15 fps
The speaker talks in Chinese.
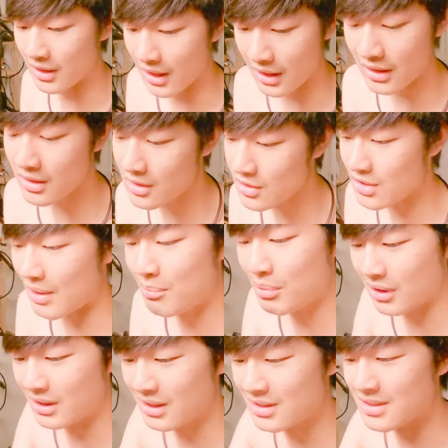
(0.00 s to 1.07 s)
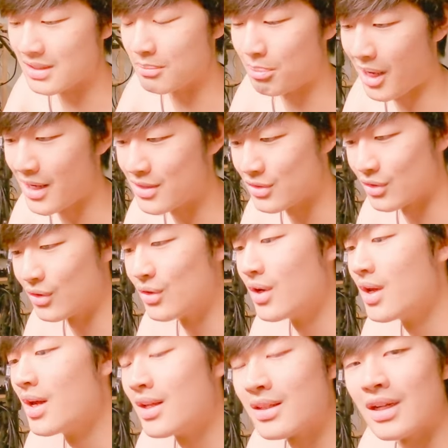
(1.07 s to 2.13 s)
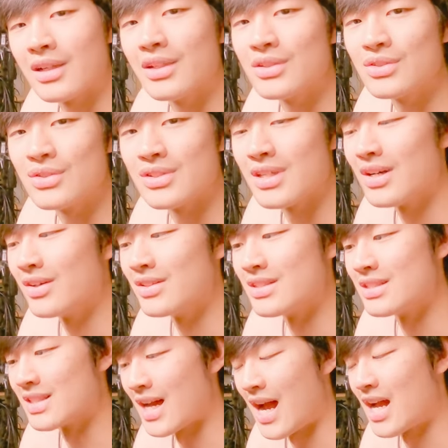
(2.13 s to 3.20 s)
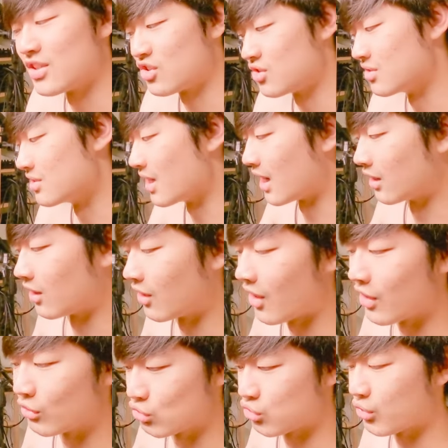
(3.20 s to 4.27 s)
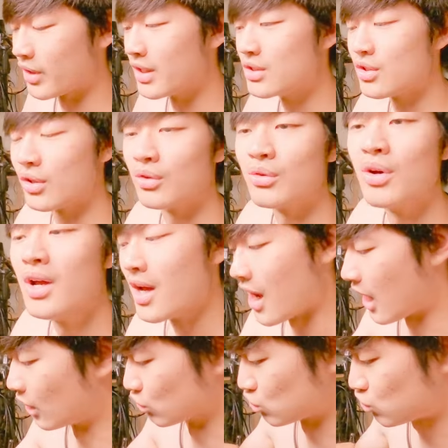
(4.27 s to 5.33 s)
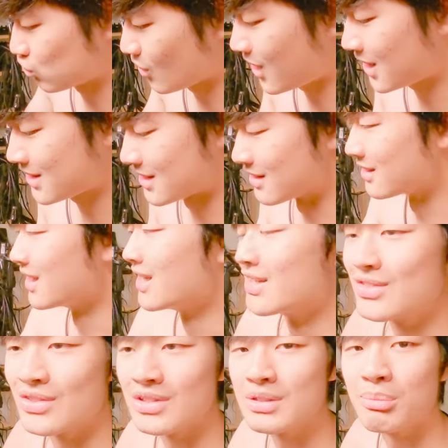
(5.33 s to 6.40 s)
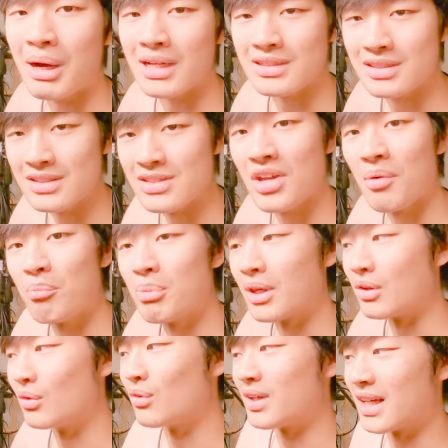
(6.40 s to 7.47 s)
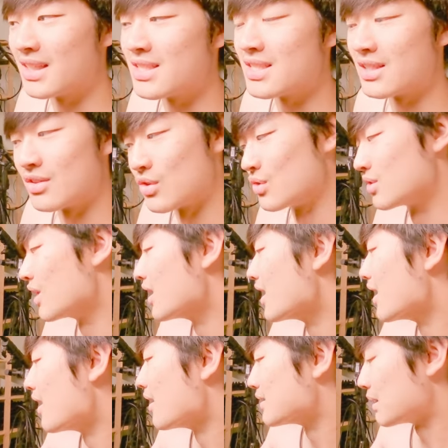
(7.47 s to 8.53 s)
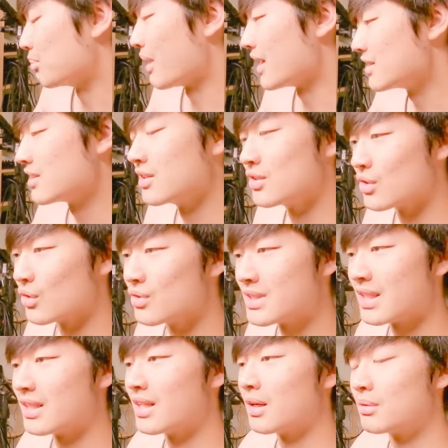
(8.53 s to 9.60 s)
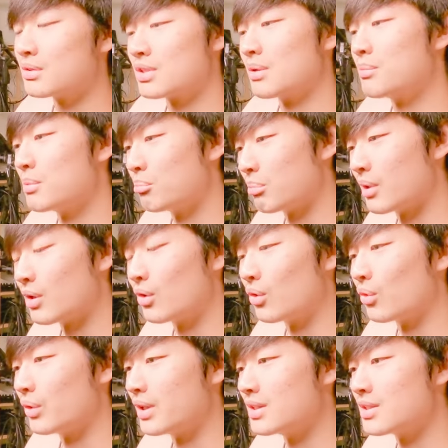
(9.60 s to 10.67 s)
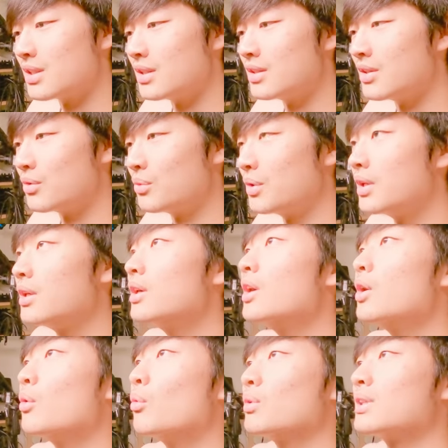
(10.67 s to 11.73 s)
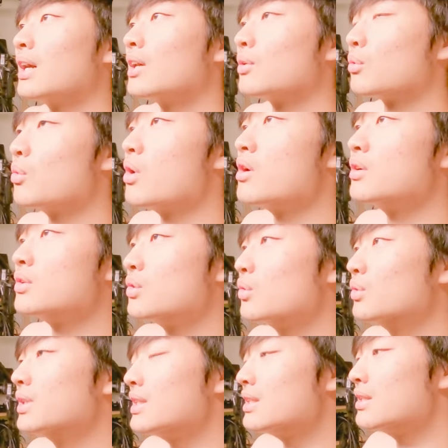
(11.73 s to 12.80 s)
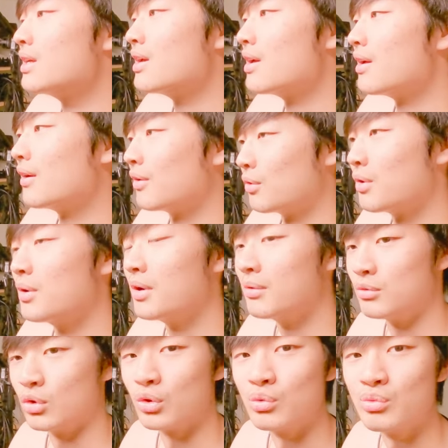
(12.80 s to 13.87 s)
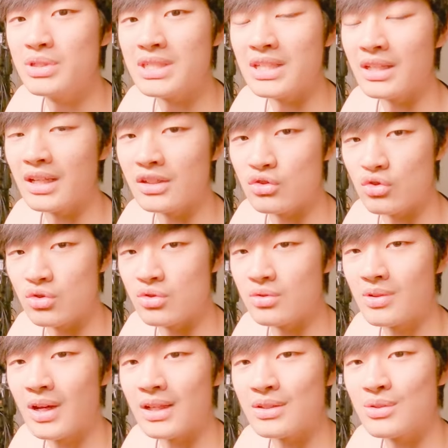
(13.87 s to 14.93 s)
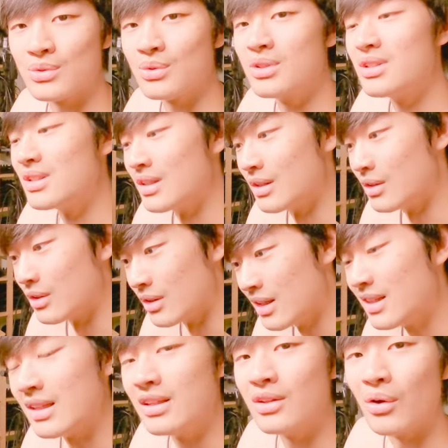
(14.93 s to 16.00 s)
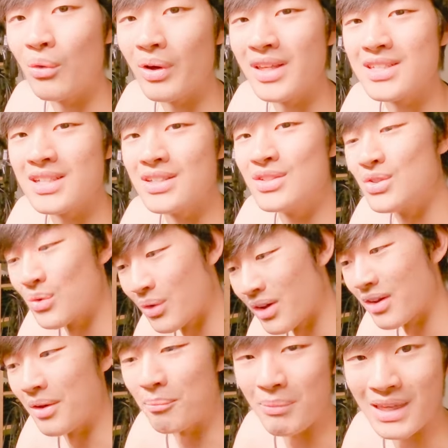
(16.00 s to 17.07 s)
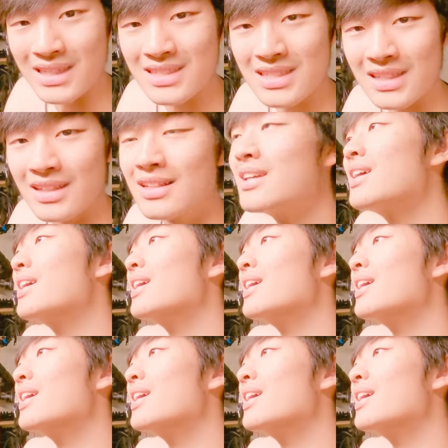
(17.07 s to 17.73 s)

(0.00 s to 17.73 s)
那刚刚产品特写拍的时候，当然就是要一直擦拭啊，然后还有吹球，还有刷子，就一直把这个产品用干净。就是在拍摄的时候尽量上面不要灰尘，因为。我打了光有点会很凸显那个质感，所以你一点点灰尘就会很明显。